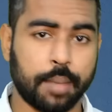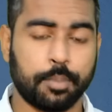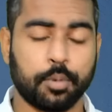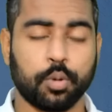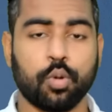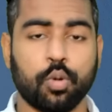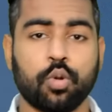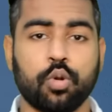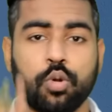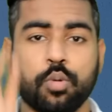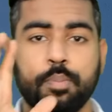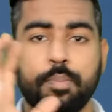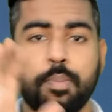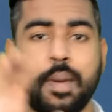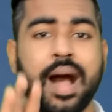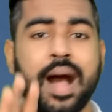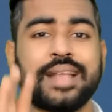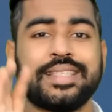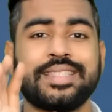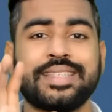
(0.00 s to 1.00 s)
आप लोगों को
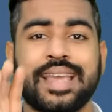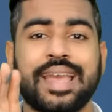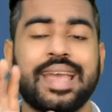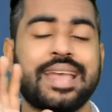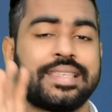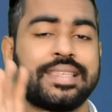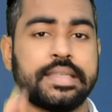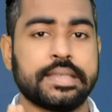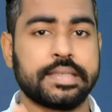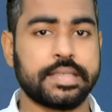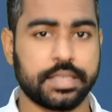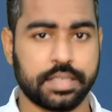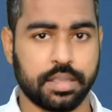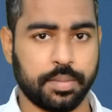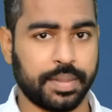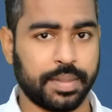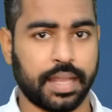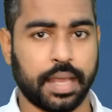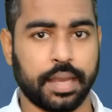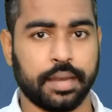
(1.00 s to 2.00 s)
पांच ऐसी चीजें
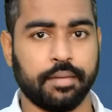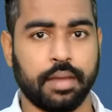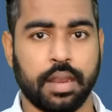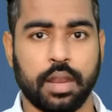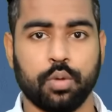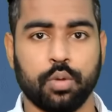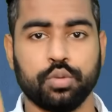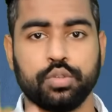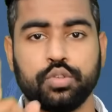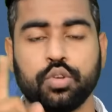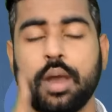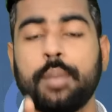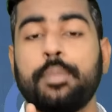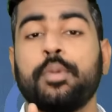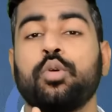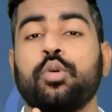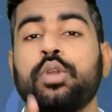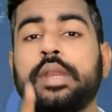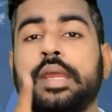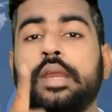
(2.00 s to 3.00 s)
बताने वाला हूं जो आप
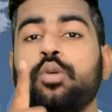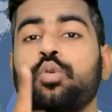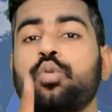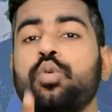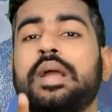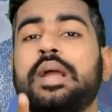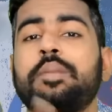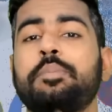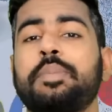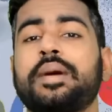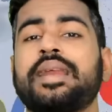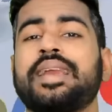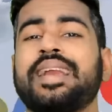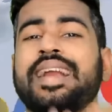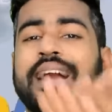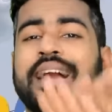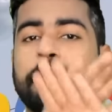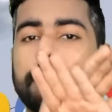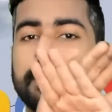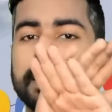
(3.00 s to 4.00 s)
लोगों ने गूगल पर
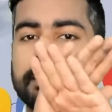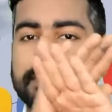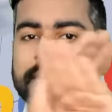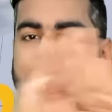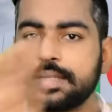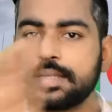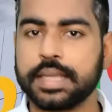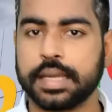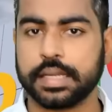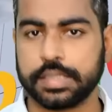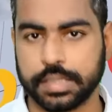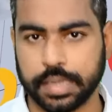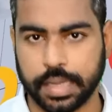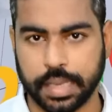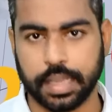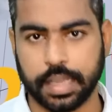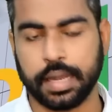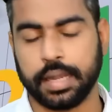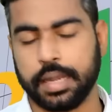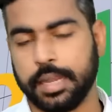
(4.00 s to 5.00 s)
कभी भी सर्च नहीं
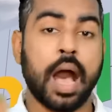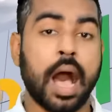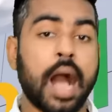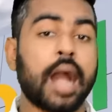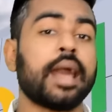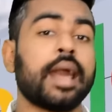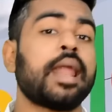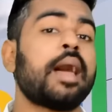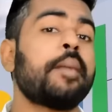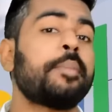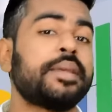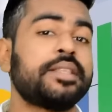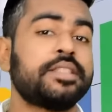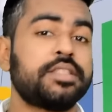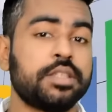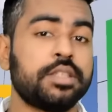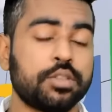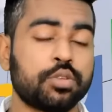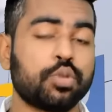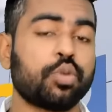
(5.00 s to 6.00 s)
करनी है अगर आप इन
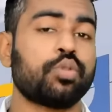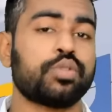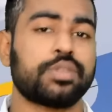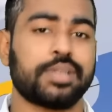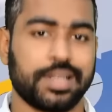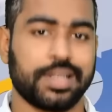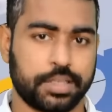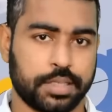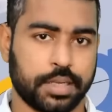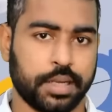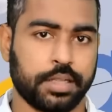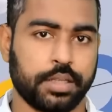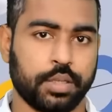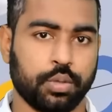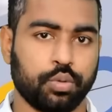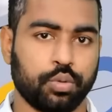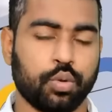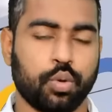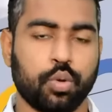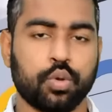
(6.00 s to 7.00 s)
चीजों को सर्च करते हो
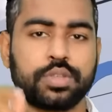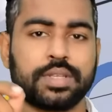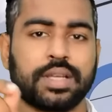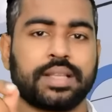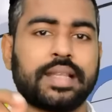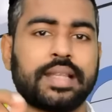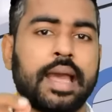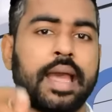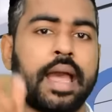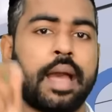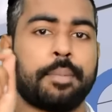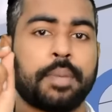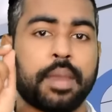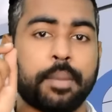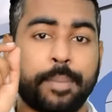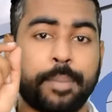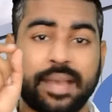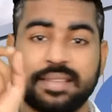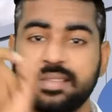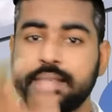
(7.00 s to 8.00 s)
तो हो सकता है आपके
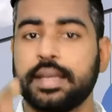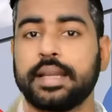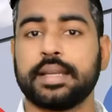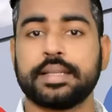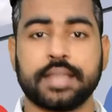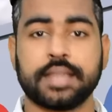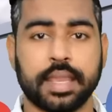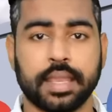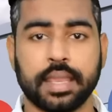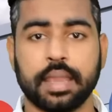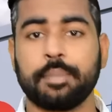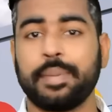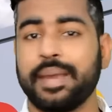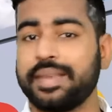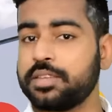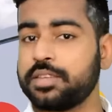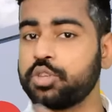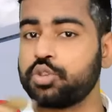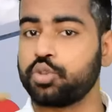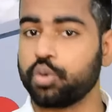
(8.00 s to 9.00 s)
पैसे कट जाएंगे
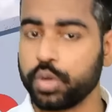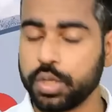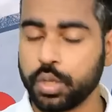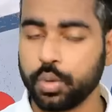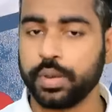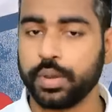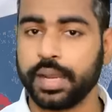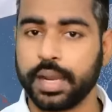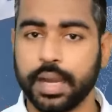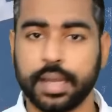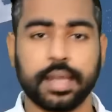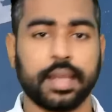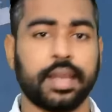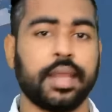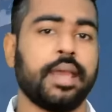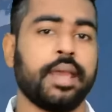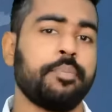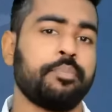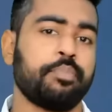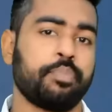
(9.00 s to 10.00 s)
पैसे चोरी होने का डर
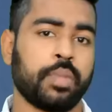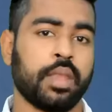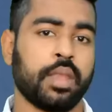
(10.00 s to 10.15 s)
है